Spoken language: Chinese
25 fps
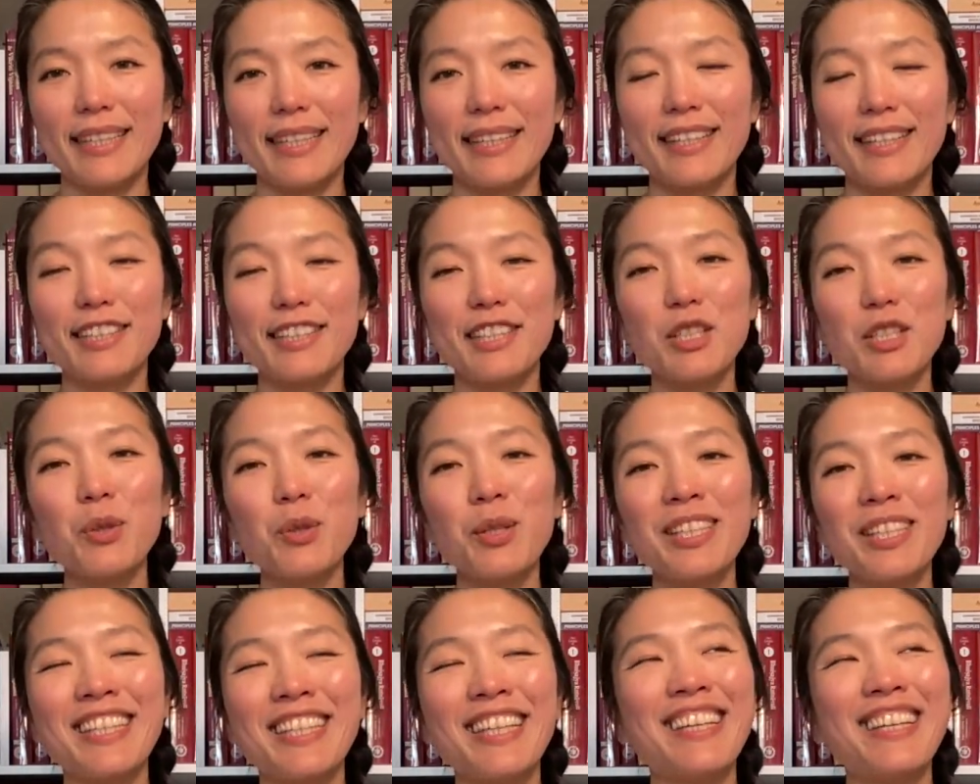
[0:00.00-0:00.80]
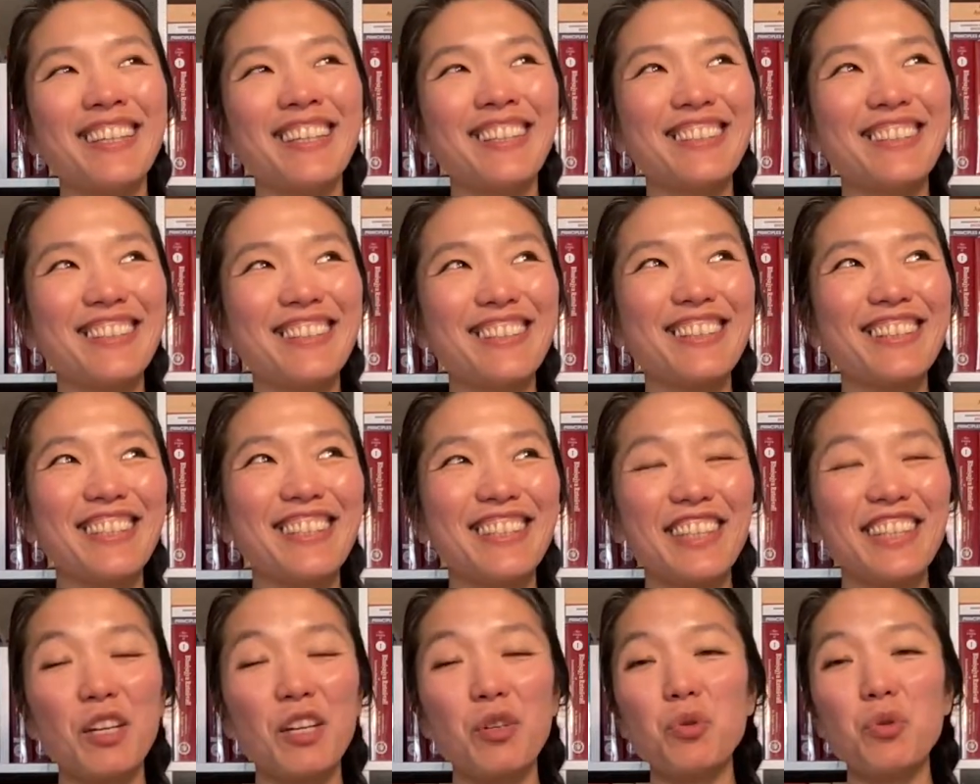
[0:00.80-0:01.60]
可是问题是，
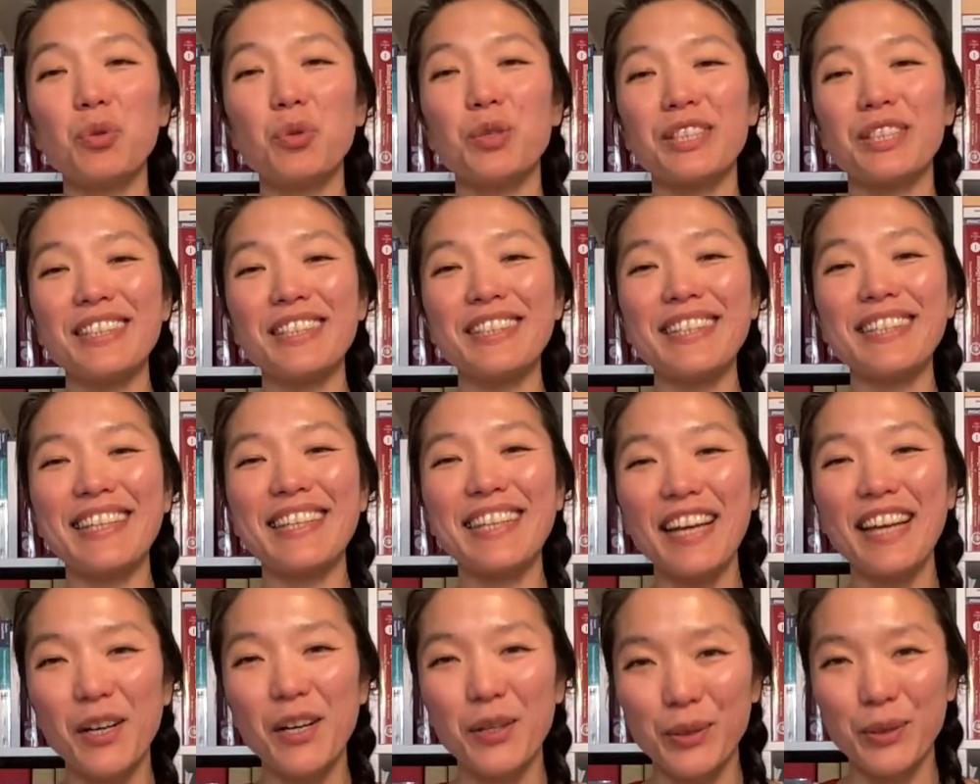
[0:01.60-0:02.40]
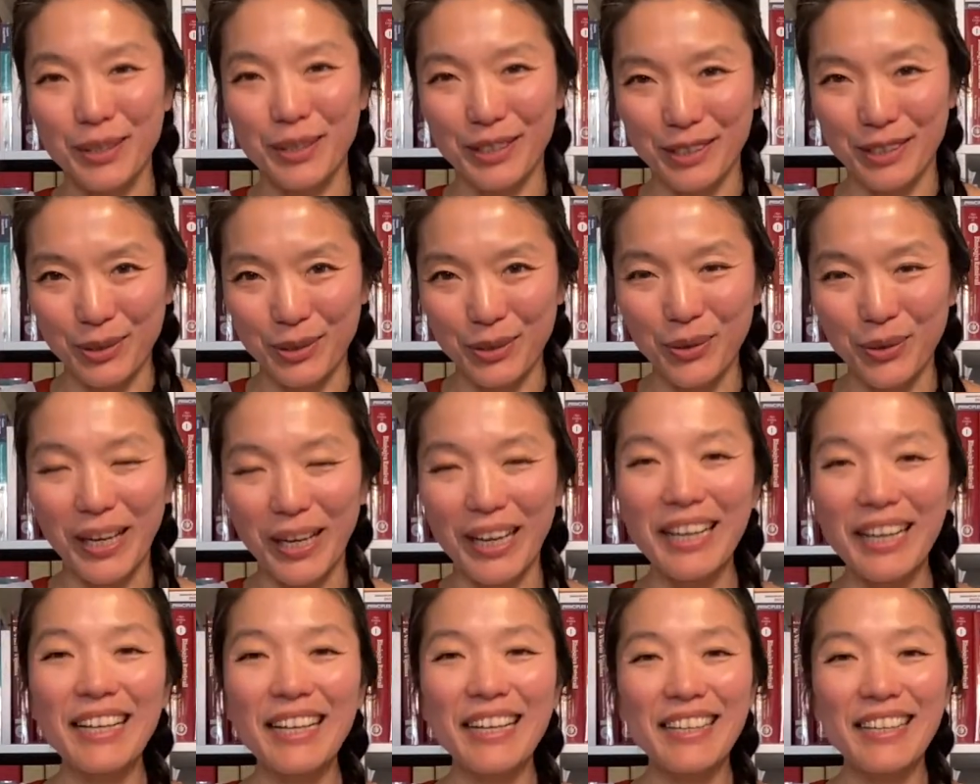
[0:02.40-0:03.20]
今天如果是药的的
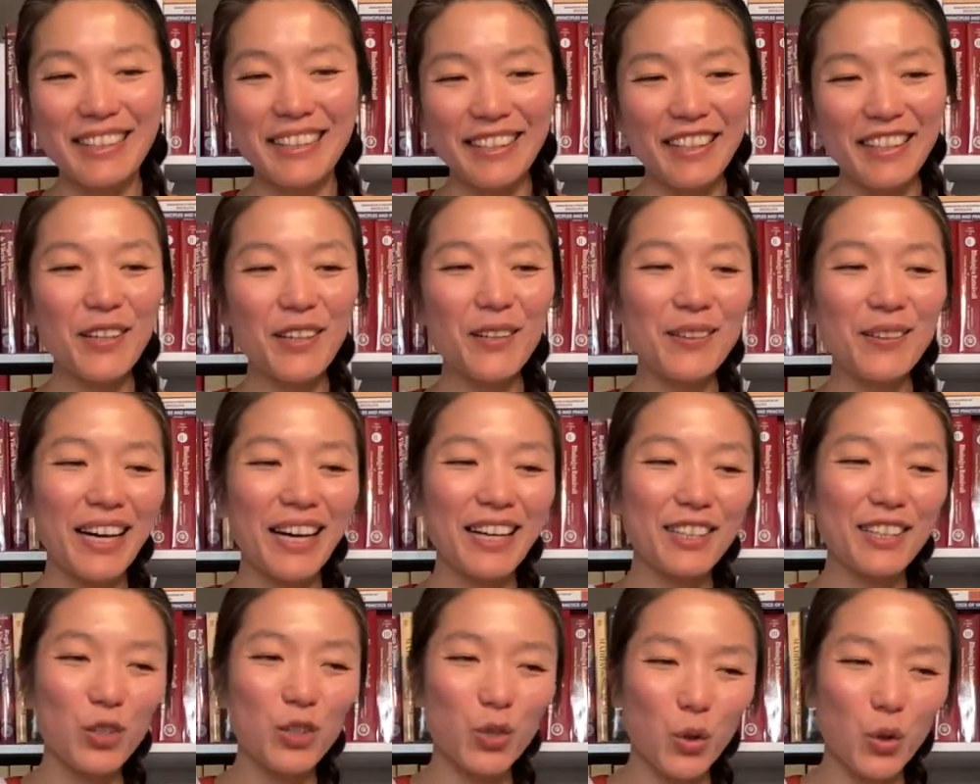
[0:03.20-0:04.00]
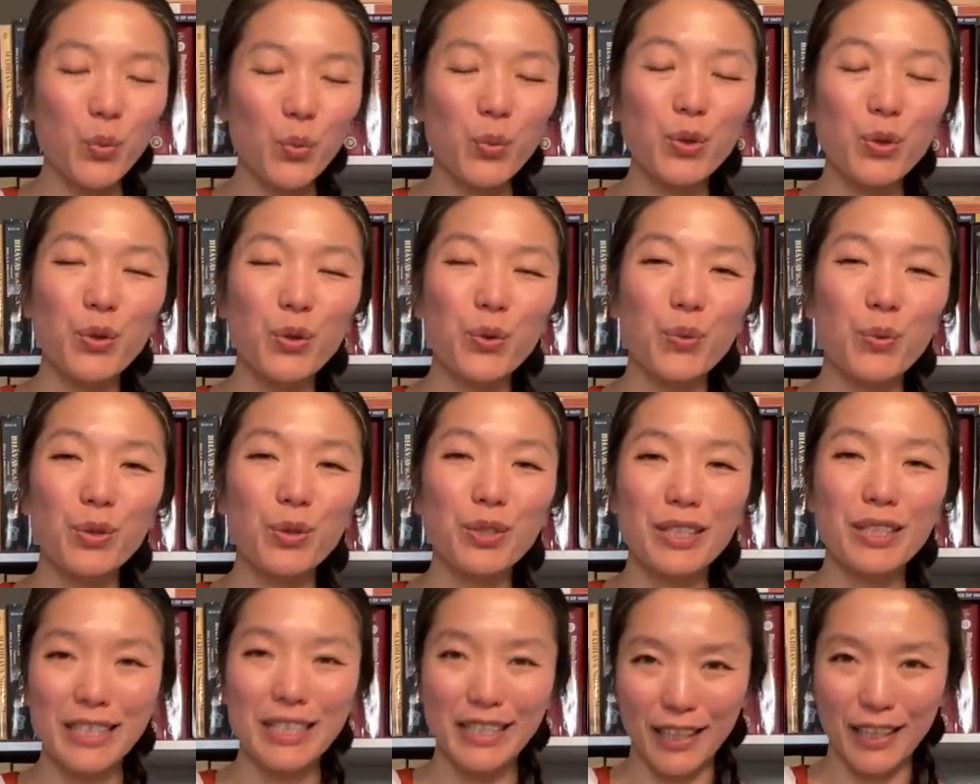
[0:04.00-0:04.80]
话，药它的功用或
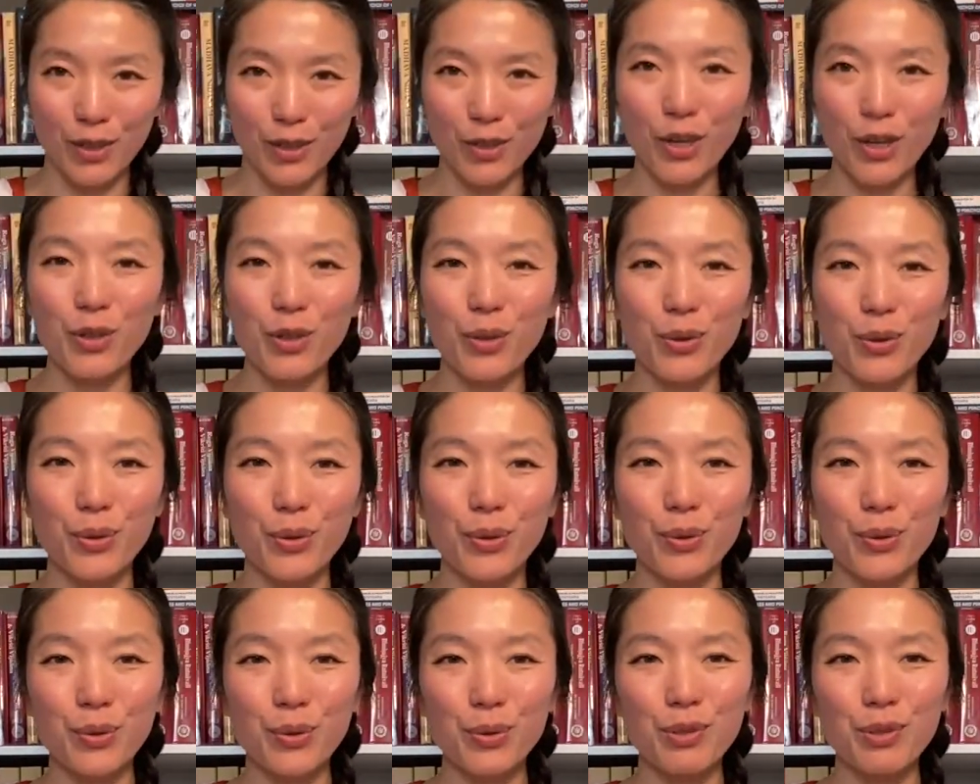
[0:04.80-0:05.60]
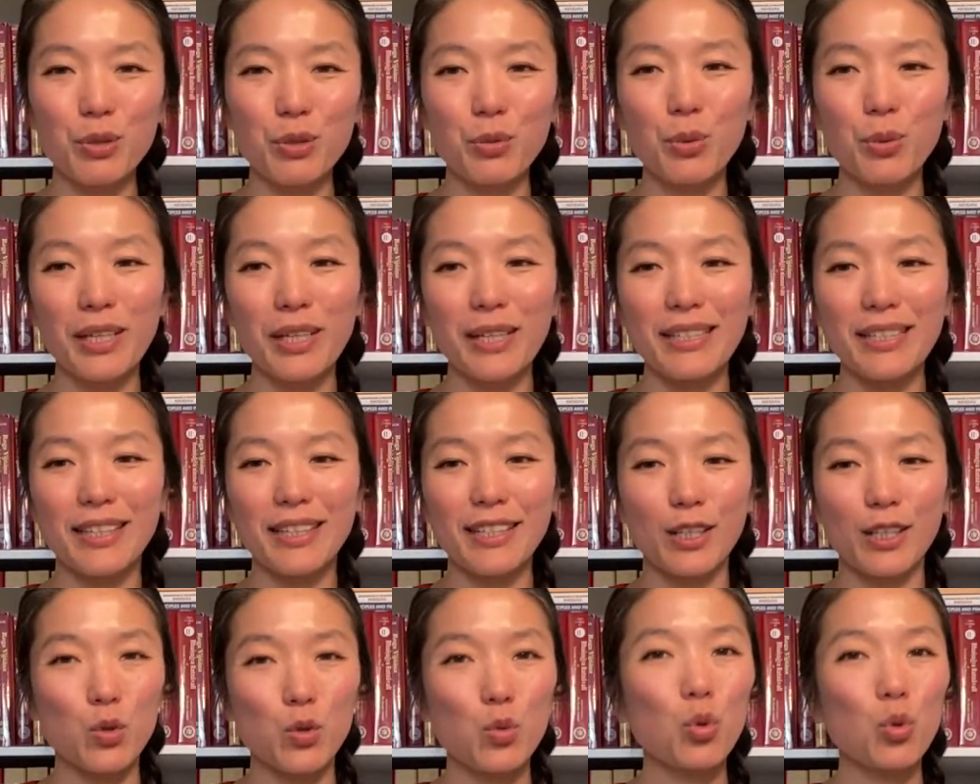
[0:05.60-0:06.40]
是草药的功用，就是为了
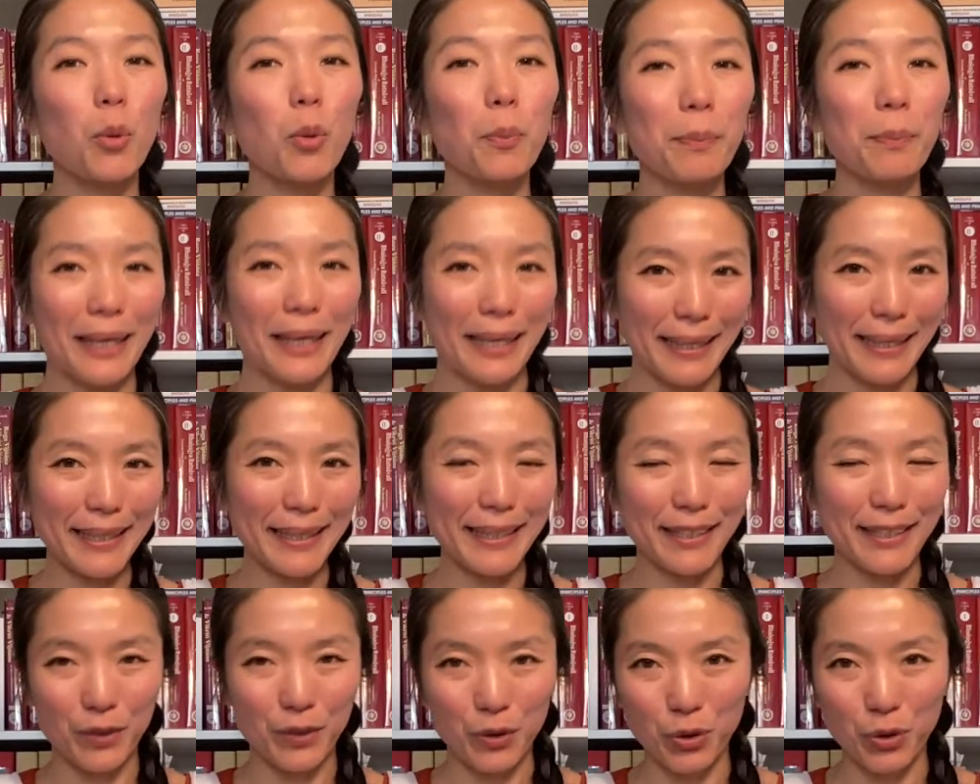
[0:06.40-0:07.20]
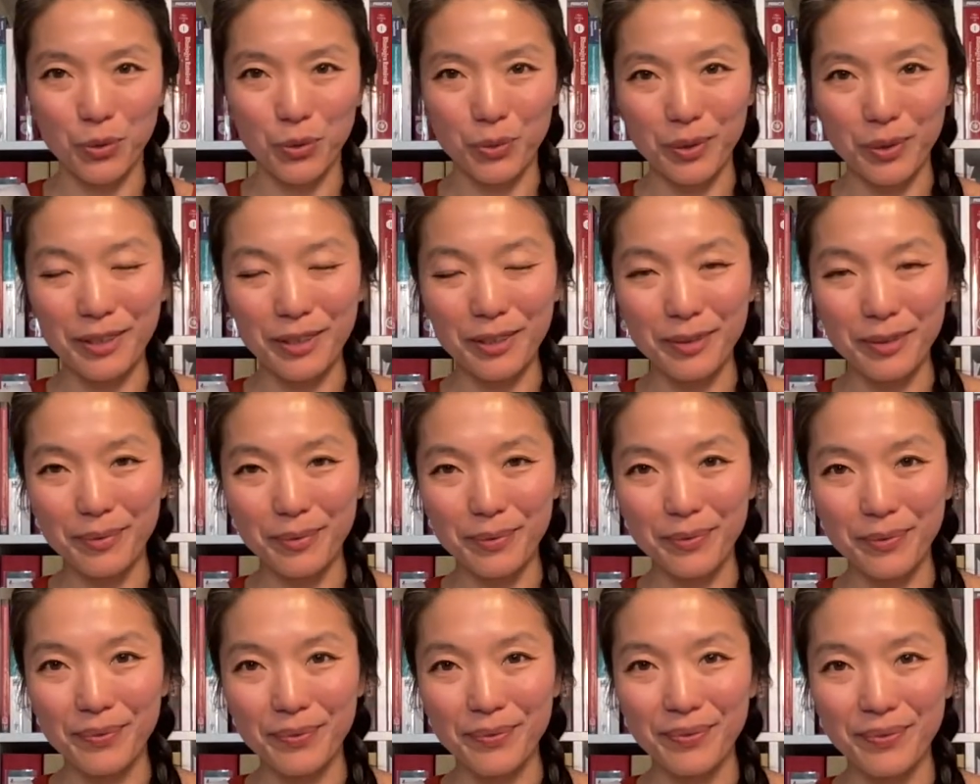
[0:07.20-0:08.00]
让你做平衡用。
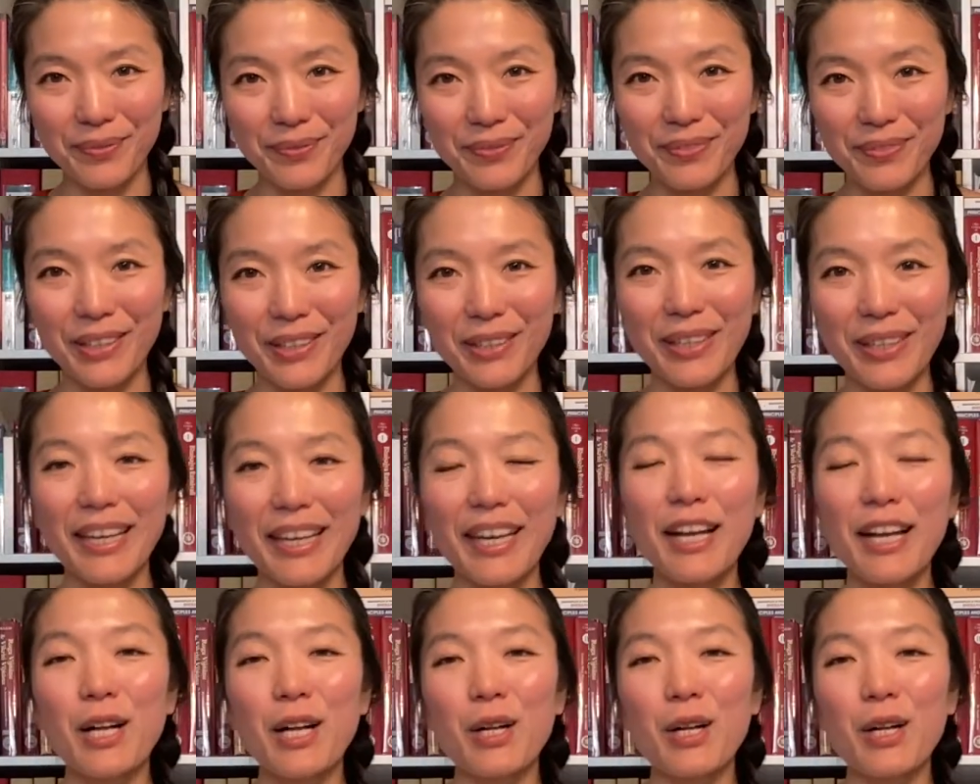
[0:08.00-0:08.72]
OK，